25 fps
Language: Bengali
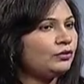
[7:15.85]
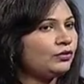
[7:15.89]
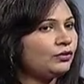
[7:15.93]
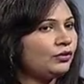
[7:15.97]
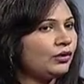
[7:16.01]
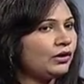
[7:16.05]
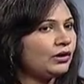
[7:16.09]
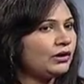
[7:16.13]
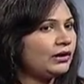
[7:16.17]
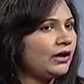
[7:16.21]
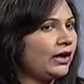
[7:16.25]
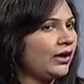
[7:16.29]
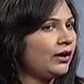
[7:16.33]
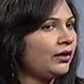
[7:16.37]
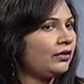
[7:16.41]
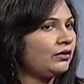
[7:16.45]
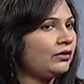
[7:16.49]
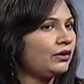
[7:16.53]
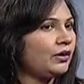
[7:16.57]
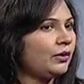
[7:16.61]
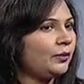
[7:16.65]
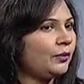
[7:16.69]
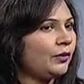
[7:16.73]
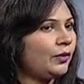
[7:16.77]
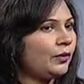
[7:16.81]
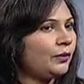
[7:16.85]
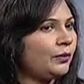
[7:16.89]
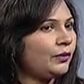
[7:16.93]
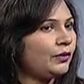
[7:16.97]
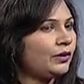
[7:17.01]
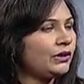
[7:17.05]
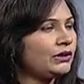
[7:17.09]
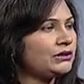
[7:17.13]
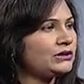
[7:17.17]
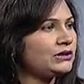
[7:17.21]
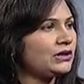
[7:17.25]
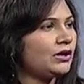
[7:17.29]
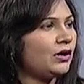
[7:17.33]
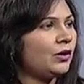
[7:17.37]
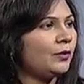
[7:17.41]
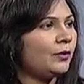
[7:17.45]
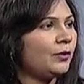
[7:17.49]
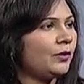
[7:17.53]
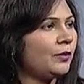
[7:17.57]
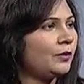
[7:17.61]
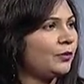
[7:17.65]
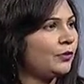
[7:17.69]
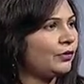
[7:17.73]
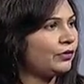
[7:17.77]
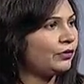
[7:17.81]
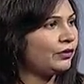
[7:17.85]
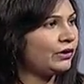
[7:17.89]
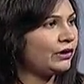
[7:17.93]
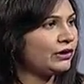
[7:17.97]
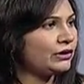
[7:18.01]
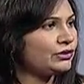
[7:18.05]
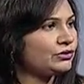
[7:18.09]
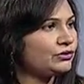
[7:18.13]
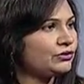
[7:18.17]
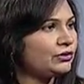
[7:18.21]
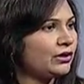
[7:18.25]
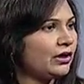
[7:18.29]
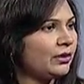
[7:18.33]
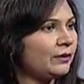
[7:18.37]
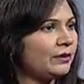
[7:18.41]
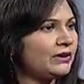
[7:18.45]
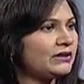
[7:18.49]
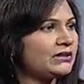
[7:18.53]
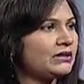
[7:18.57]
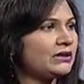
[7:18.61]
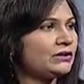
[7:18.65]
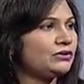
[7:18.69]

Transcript: দু ঘন্টা এক ঘন্টা পরপরই সে অল্প অল্প করে কিছু খাবে